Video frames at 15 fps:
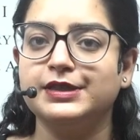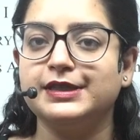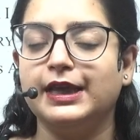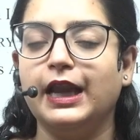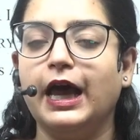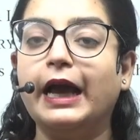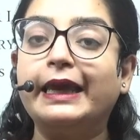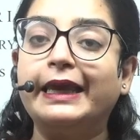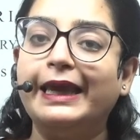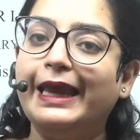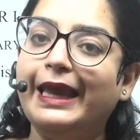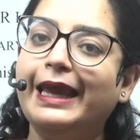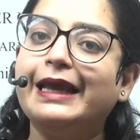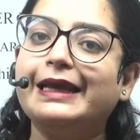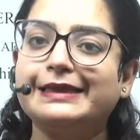ला
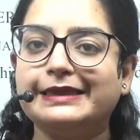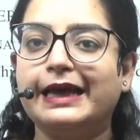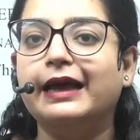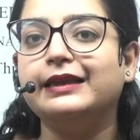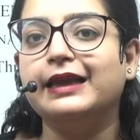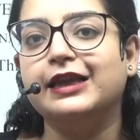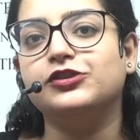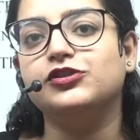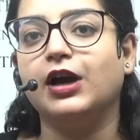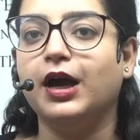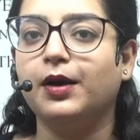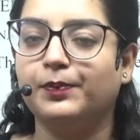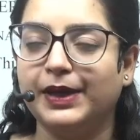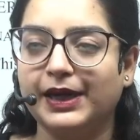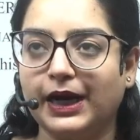एक साथ एक जगह
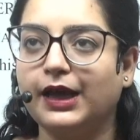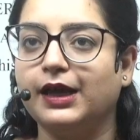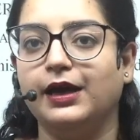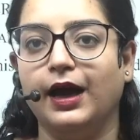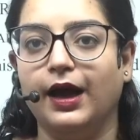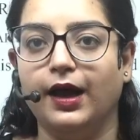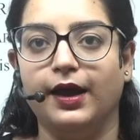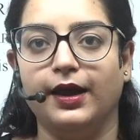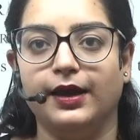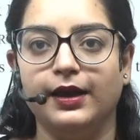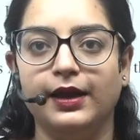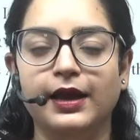पर रख रहा है